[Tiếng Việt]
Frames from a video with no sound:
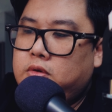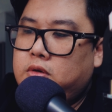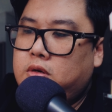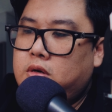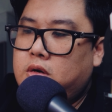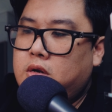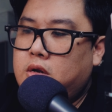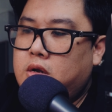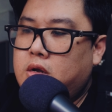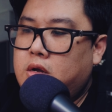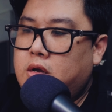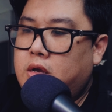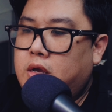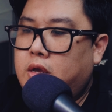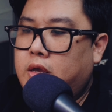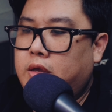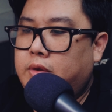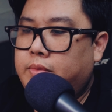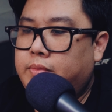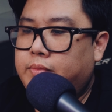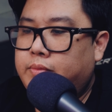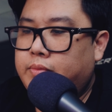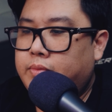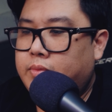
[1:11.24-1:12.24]
Rồi.
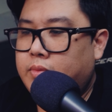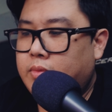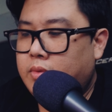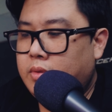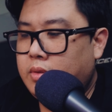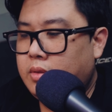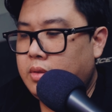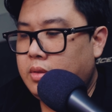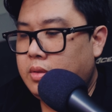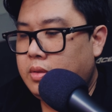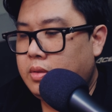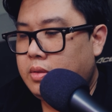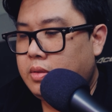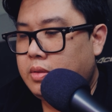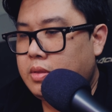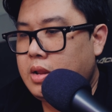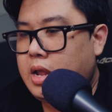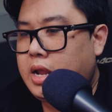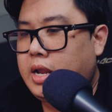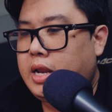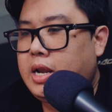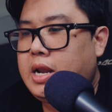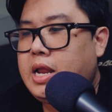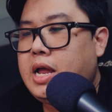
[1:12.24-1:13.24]

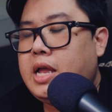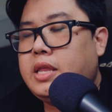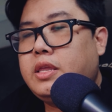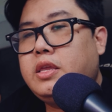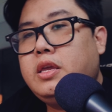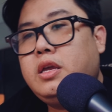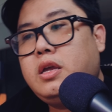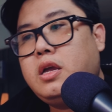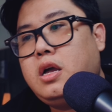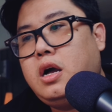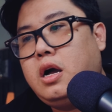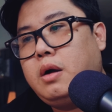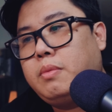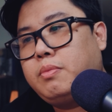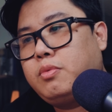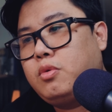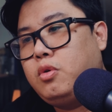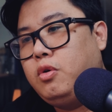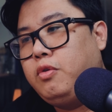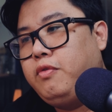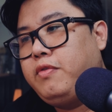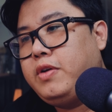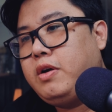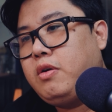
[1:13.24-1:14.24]
Đây là chiếc hộp
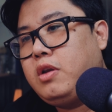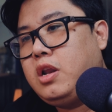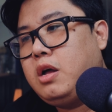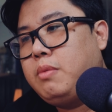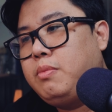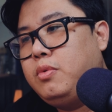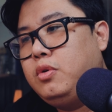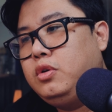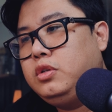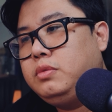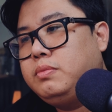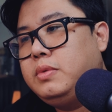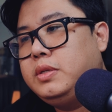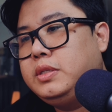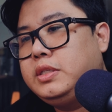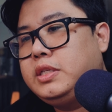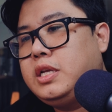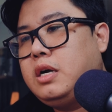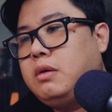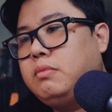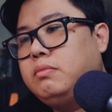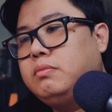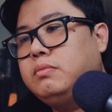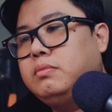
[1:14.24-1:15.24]
của Velasboost, bên
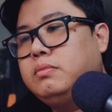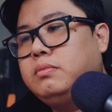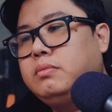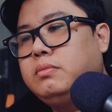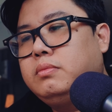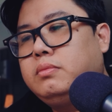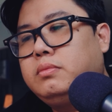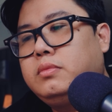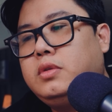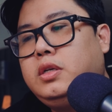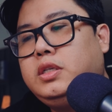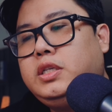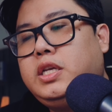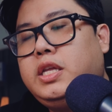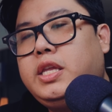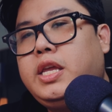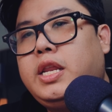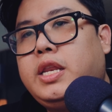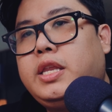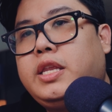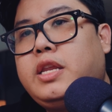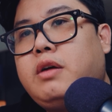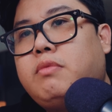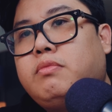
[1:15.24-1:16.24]
trong nó sẽ
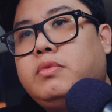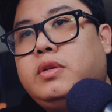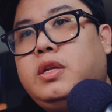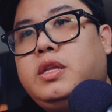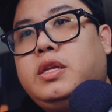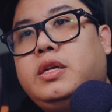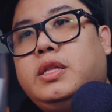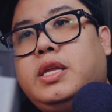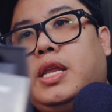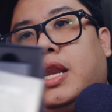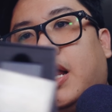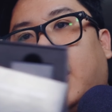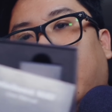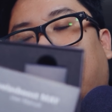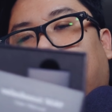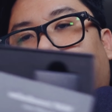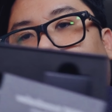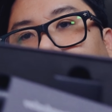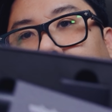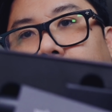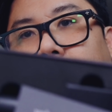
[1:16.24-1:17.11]
nhìn trông nó như thế này.